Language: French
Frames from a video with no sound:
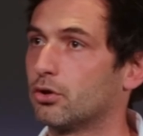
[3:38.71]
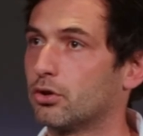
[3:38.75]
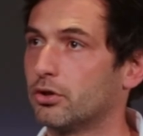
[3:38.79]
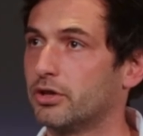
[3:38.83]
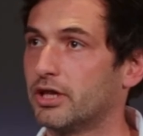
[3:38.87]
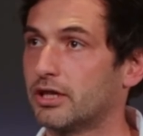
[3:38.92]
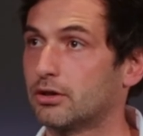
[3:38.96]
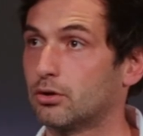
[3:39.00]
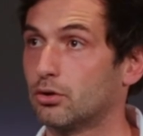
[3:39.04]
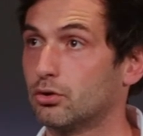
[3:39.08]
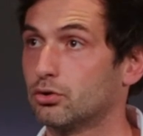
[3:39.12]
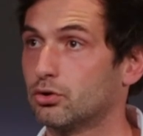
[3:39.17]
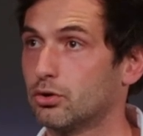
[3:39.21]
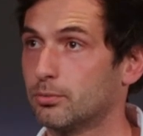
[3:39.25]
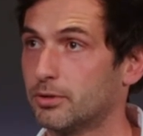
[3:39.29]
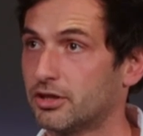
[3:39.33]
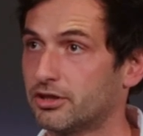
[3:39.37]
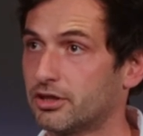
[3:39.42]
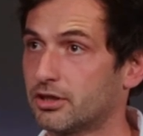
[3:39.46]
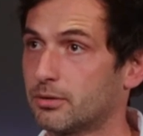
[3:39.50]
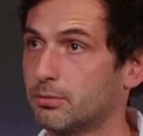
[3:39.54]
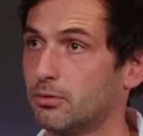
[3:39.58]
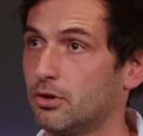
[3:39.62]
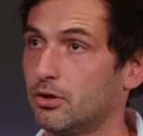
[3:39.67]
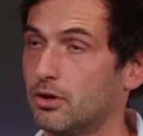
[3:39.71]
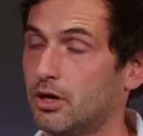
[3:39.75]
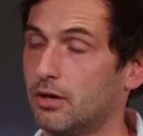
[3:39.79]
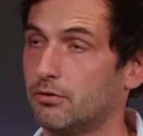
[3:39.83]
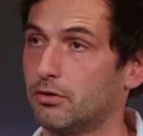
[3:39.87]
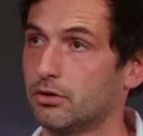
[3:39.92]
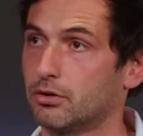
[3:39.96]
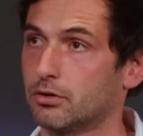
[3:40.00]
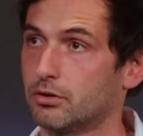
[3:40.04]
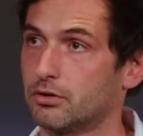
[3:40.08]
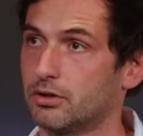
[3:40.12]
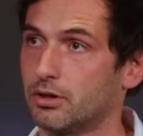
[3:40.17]
connecte automatiquement à
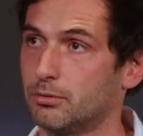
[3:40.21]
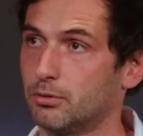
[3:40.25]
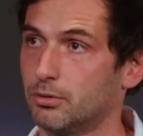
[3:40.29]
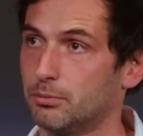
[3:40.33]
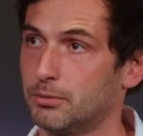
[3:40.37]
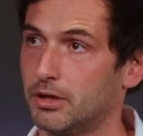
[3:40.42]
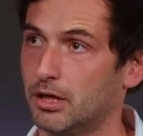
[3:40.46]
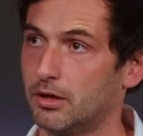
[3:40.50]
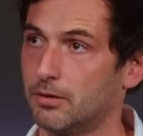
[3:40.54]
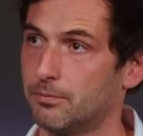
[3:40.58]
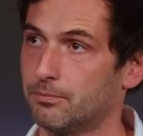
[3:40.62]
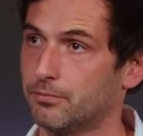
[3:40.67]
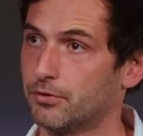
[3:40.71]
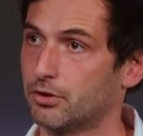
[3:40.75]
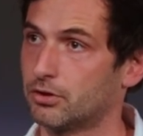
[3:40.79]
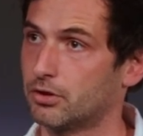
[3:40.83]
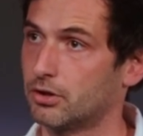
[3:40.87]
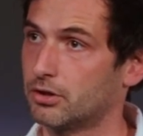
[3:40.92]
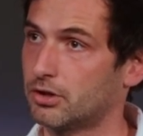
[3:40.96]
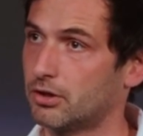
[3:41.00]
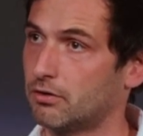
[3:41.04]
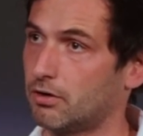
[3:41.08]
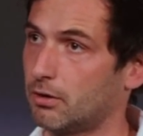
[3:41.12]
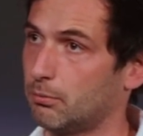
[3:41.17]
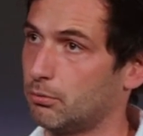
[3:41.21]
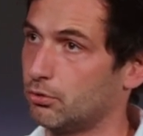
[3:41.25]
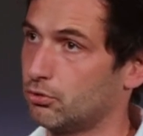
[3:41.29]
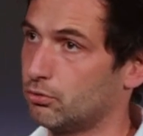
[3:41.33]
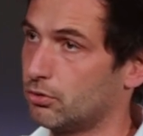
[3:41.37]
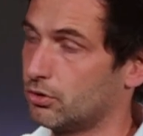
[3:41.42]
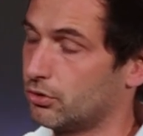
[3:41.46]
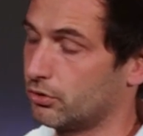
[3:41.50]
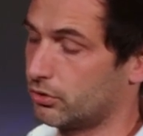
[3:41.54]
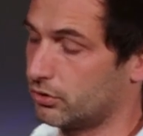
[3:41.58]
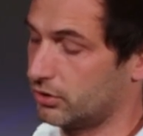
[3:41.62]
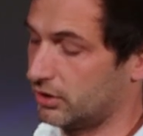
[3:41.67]
votre T-Mobile, sans avoir
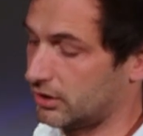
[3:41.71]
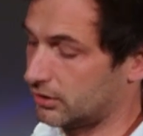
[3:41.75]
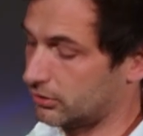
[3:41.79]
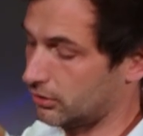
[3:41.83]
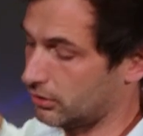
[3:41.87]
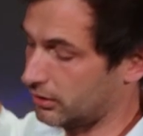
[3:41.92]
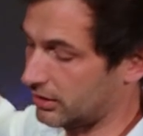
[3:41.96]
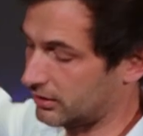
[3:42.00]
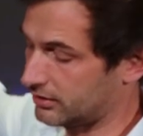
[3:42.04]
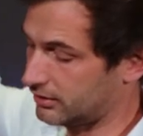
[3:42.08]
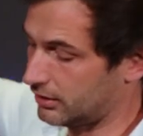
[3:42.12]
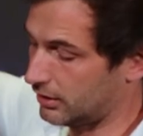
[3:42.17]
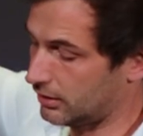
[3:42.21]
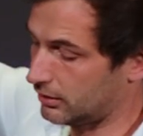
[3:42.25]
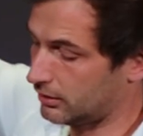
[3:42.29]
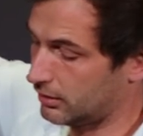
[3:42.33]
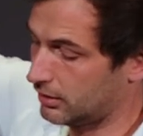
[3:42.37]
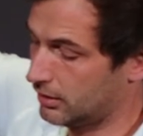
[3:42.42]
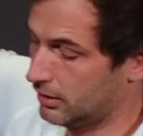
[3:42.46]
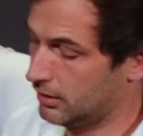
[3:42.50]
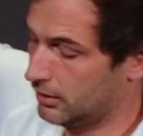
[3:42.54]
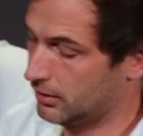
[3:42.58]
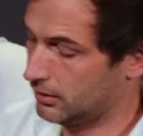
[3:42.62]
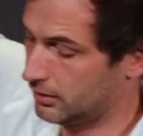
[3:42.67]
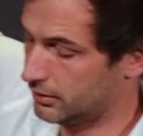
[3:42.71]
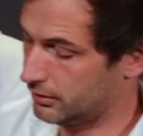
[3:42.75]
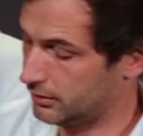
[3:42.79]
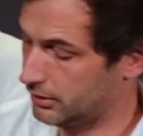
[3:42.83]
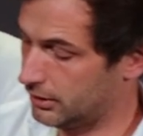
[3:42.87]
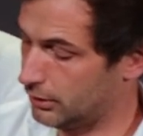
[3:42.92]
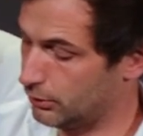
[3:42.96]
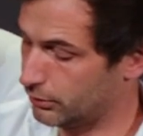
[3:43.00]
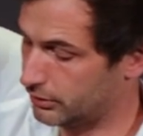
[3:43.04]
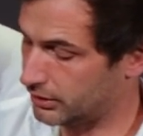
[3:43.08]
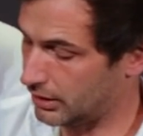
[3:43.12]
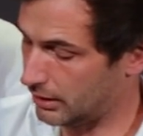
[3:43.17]
besoin de connecteur externe
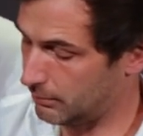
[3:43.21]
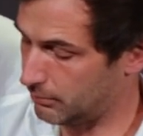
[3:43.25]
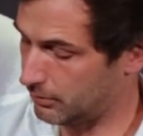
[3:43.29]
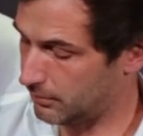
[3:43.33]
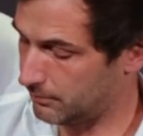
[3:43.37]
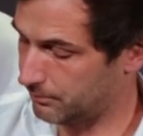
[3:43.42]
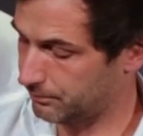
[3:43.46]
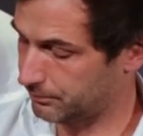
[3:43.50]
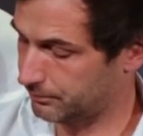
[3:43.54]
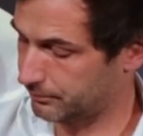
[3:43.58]
ni de câbles.